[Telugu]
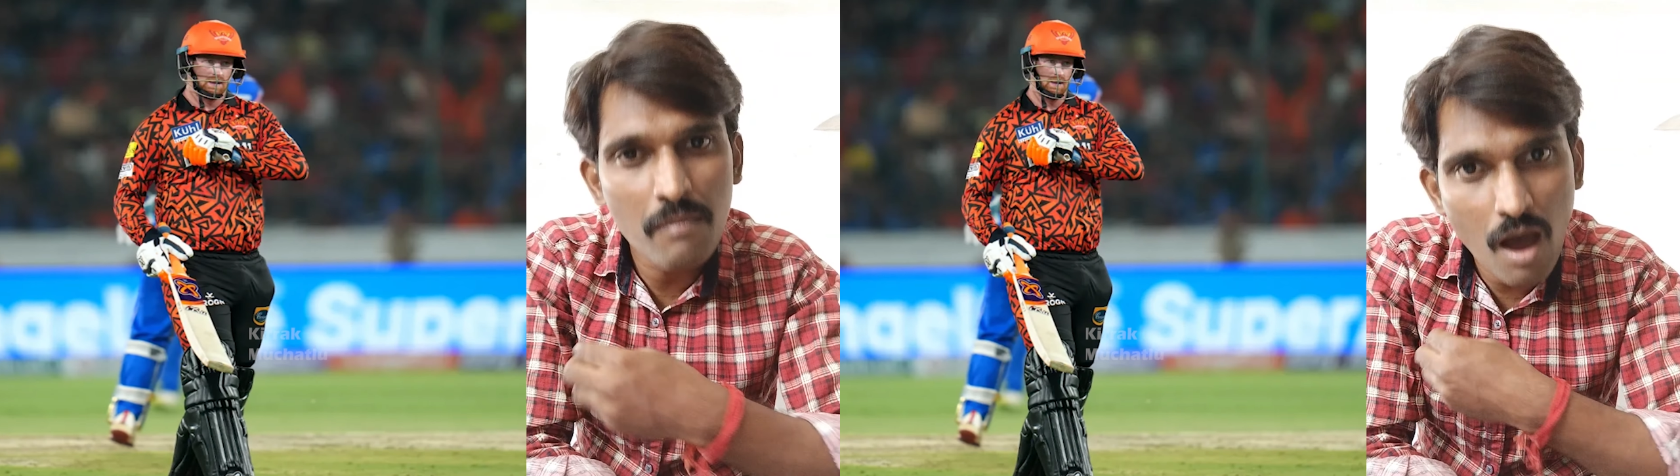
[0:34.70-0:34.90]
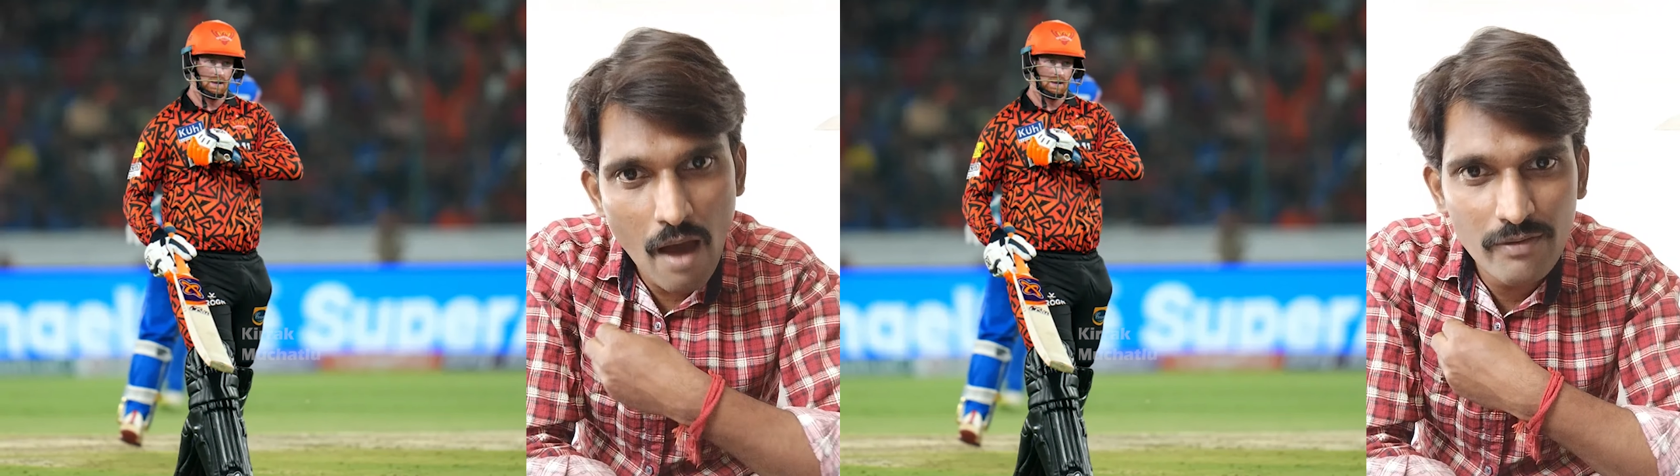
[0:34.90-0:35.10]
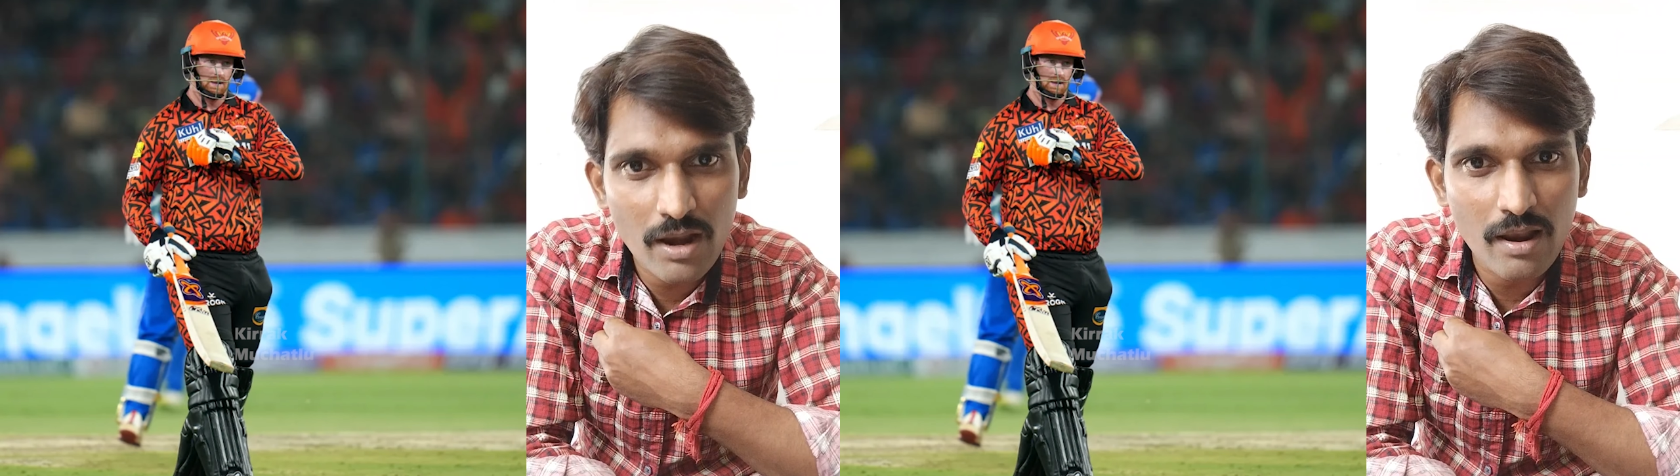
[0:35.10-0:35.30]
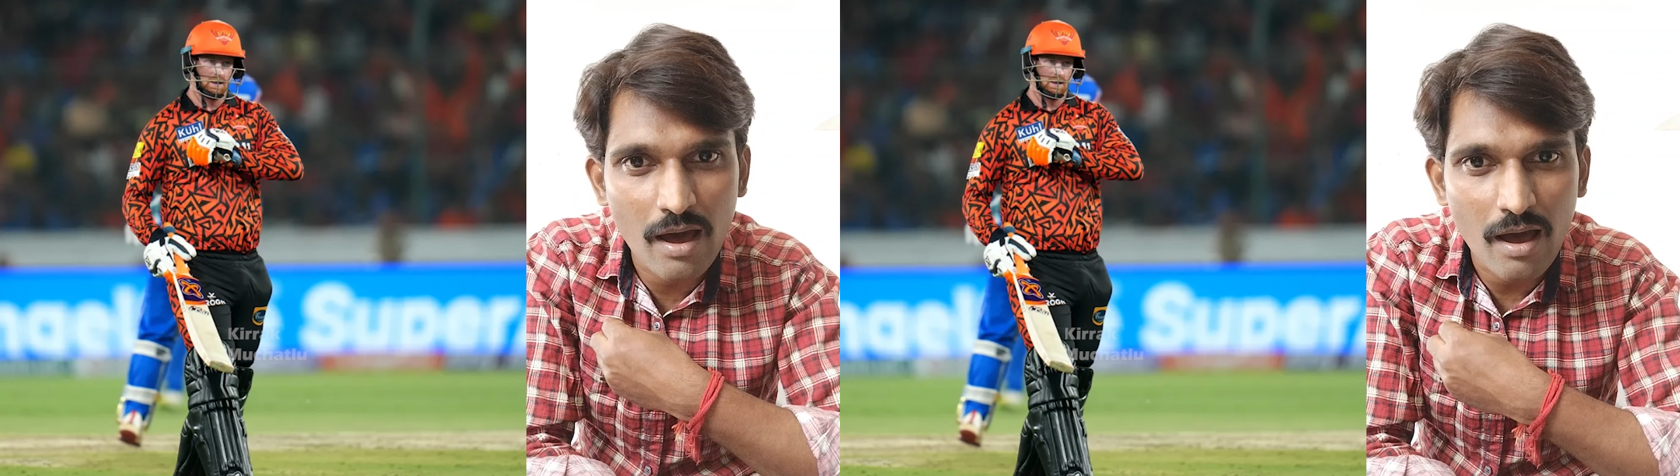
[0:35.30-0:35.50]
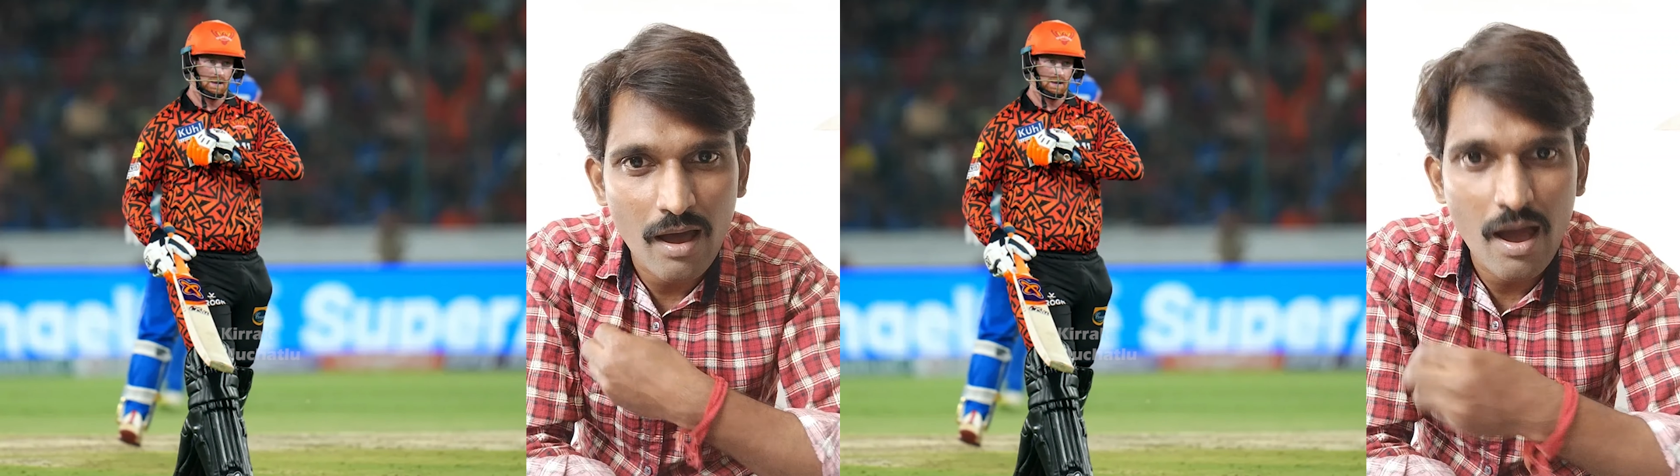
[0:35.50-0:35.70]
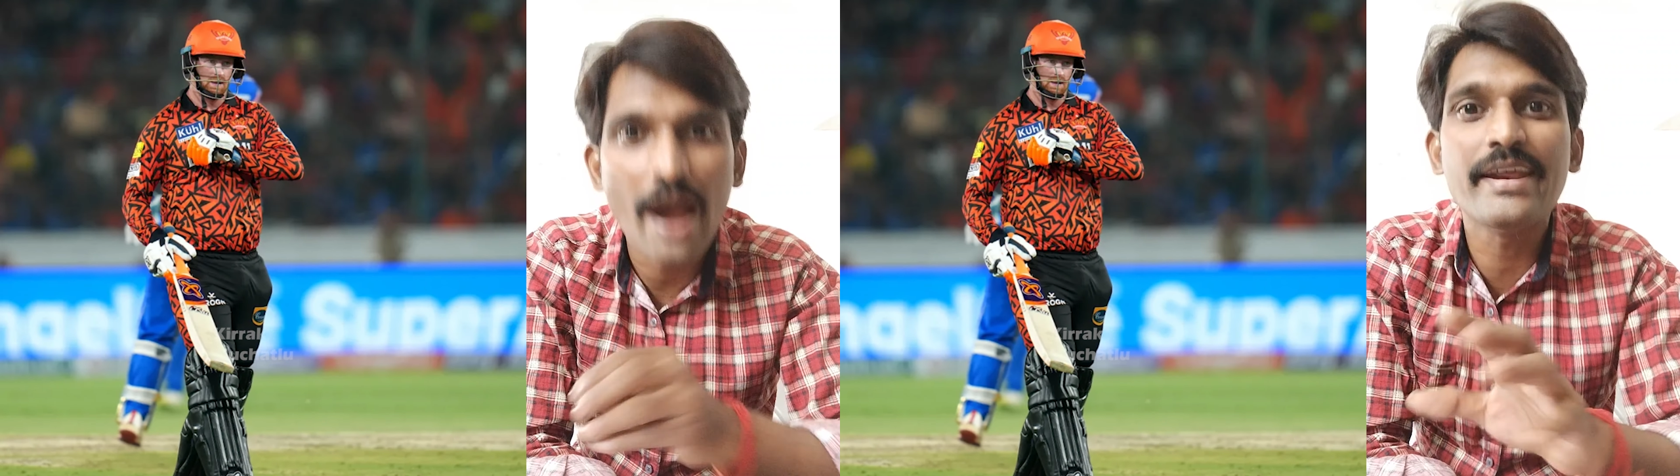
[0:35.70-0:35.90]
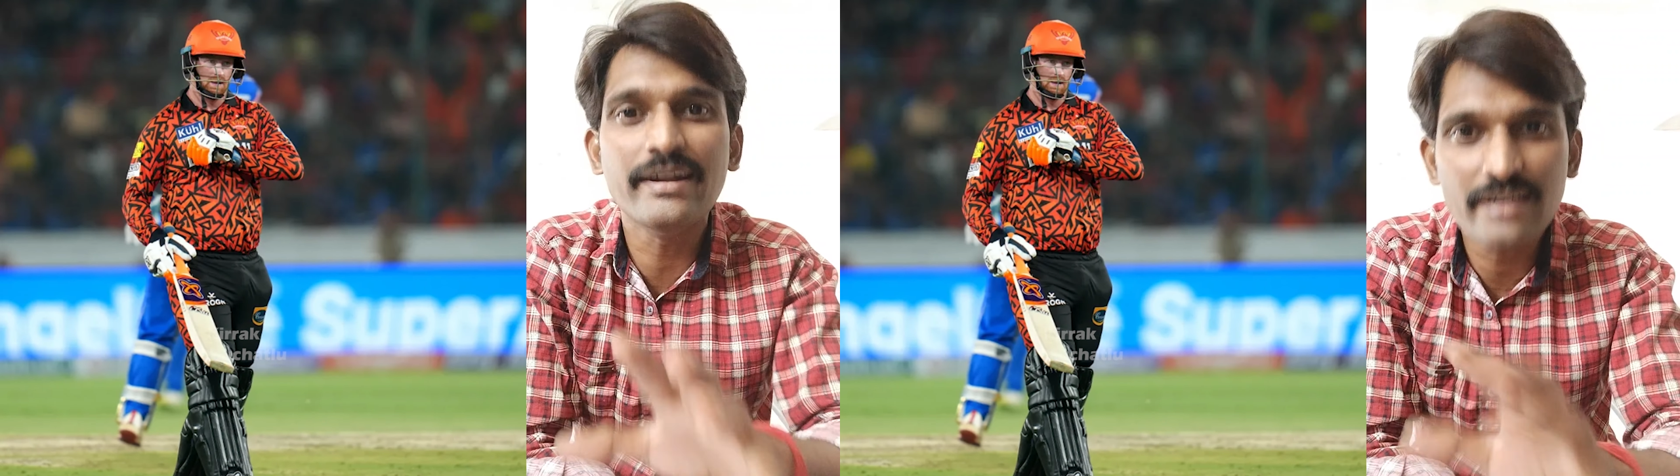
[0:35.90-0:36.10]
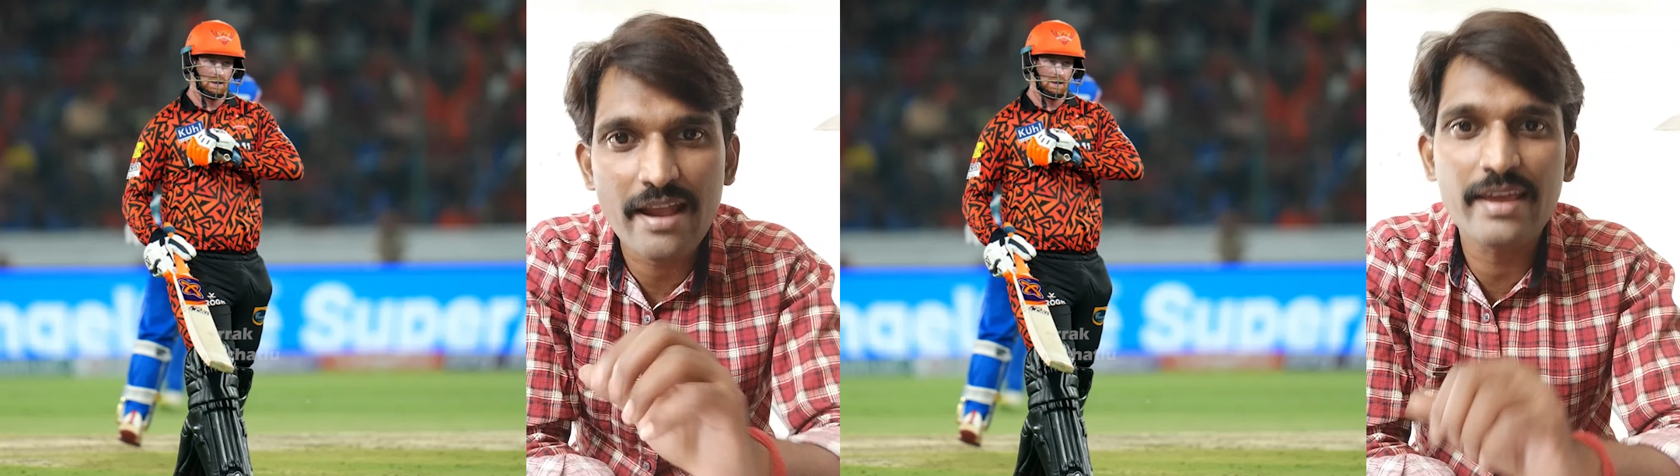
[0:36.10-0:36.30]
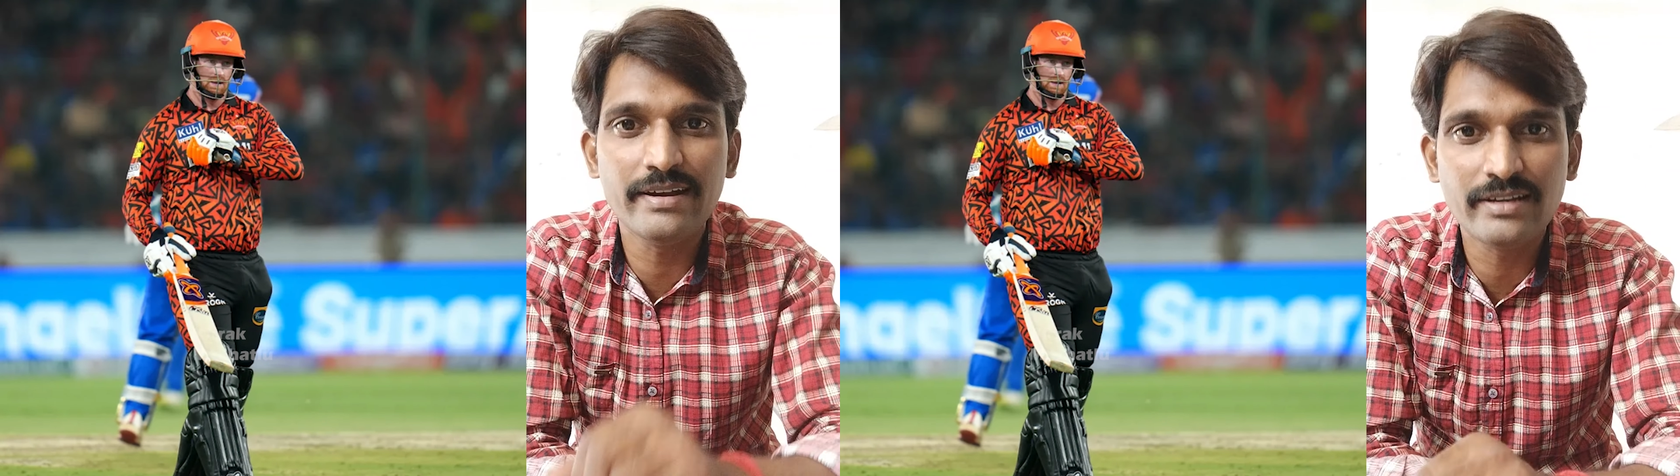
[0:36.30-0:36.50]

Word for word: మా వల్ల అని అంటారా